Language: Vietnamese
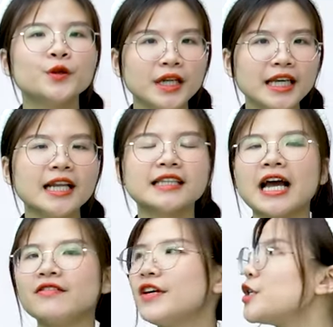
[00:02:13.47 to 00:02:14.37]
Tuy nhiên
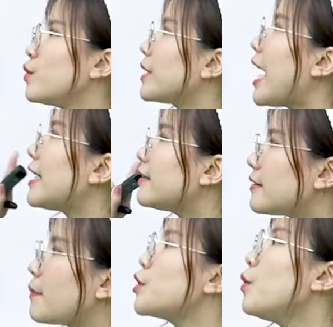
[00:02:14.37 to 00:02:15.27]
thay vì chúng ta
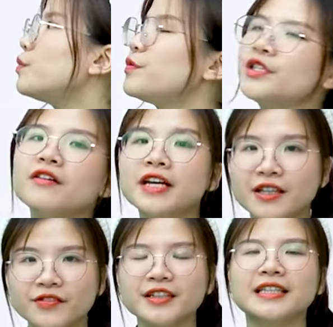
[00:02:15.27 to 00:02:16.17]
tập trung chữa về
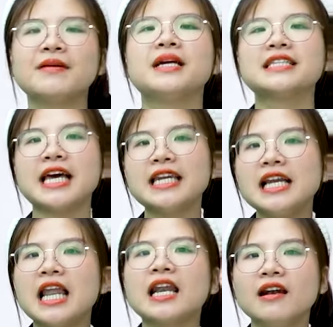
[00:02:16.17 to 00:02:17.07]
từ vựng thì mình sẽ đi
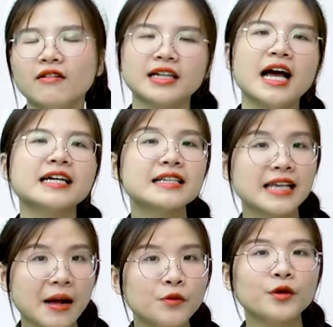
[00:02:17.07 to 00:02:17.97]
lần lượt các
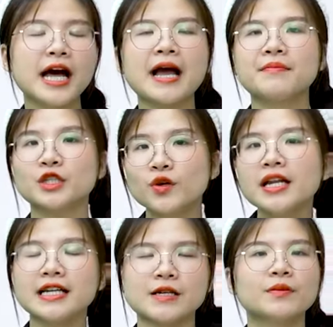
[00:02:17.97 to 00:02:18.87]
dạng môn đai mà xuất
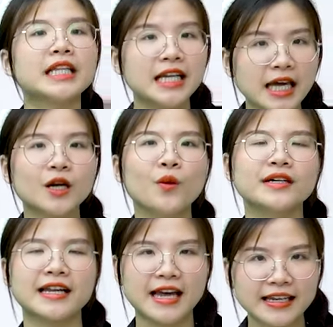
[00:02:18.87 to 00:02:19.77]
hiện trong đề thi thật luôn
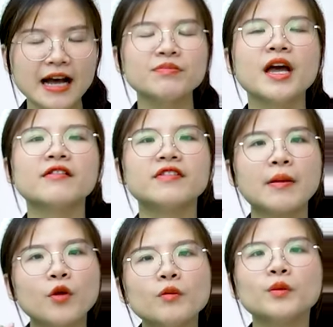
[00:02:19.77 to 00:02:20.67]
cả nhà nhé. Và
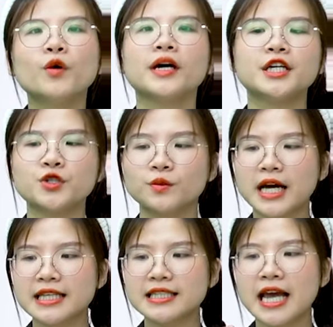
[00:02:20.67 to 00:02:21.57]
mỗi một buổi thì chúng
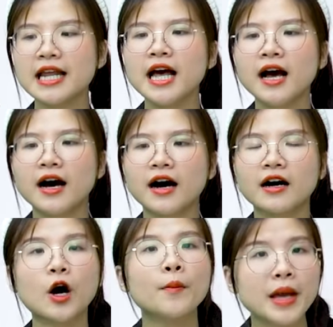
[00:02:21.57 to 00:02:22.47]
ta sẽ
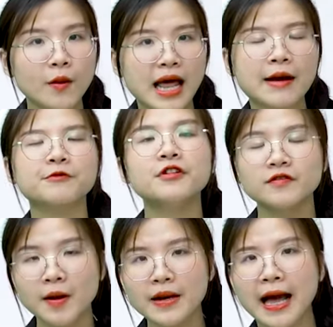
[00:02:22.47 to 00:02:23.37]
uh, có mẹo làm, phương
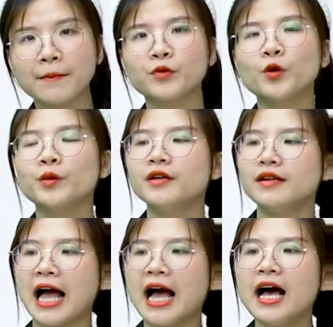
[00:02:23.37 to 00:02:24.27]
pháp làm cũng như
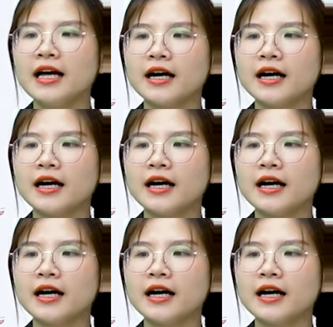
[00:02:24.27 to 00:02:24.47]
là